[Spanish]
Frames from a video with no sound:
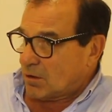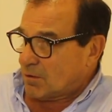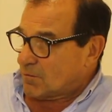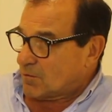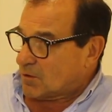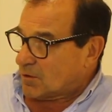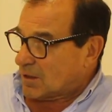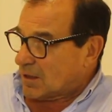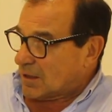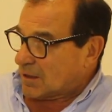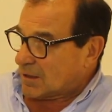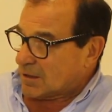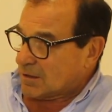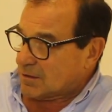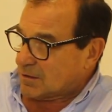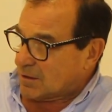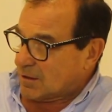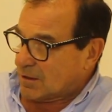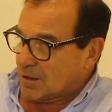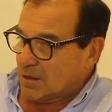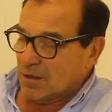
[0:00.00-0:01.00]
A lo mejor la
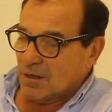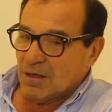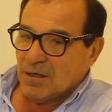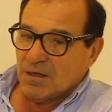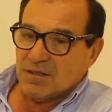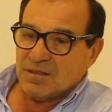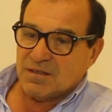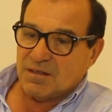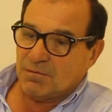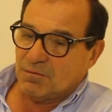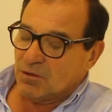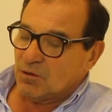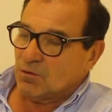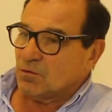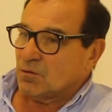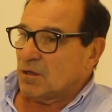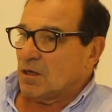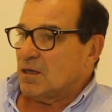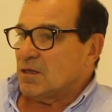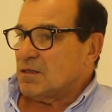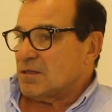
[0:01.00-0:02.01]
gente, si bien
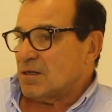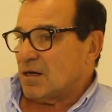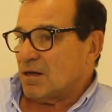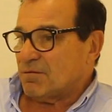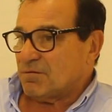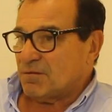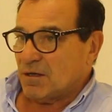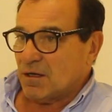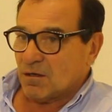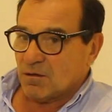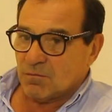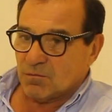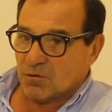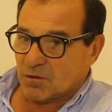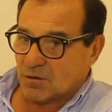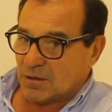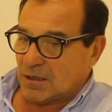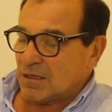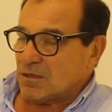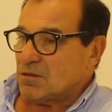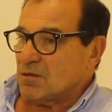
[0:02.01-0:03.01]
utiliza la fina como
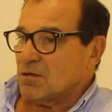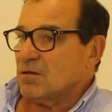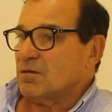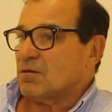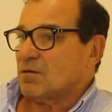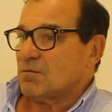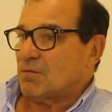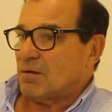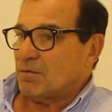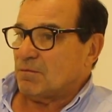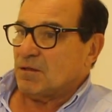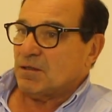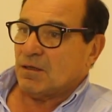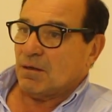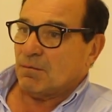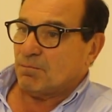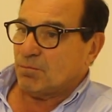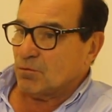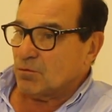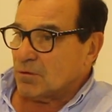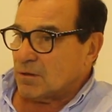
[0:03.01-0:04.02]
rotación, normalmente
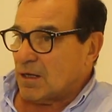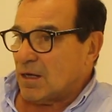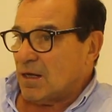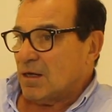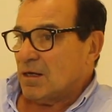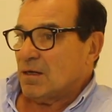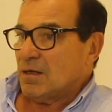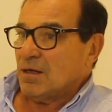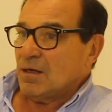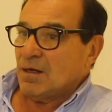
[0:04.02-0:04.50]
apunta